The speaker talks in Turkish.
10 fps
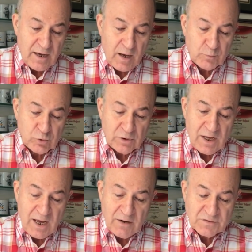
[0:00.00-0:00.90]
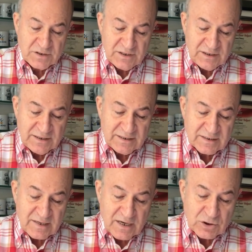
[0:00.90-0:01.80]
Abdullah Avcı'nın
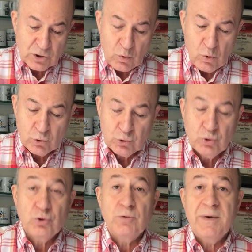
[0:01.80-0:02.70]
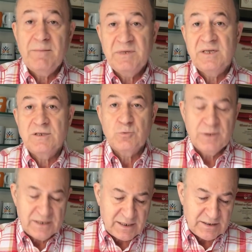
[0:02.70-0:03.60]
ısrarcı olduğunu, ben bir
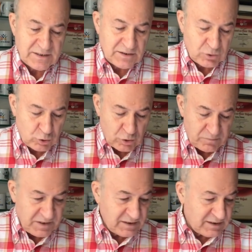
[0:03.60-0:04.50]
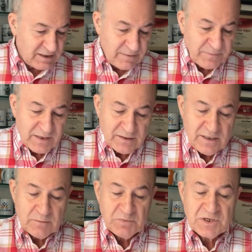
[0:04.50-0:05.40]
tecrübeli kaleci istiyorum dediğini
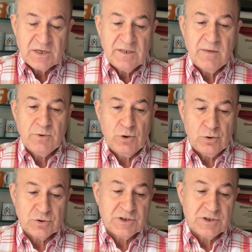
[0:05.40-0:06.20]
net bir şekilde biliyoruz.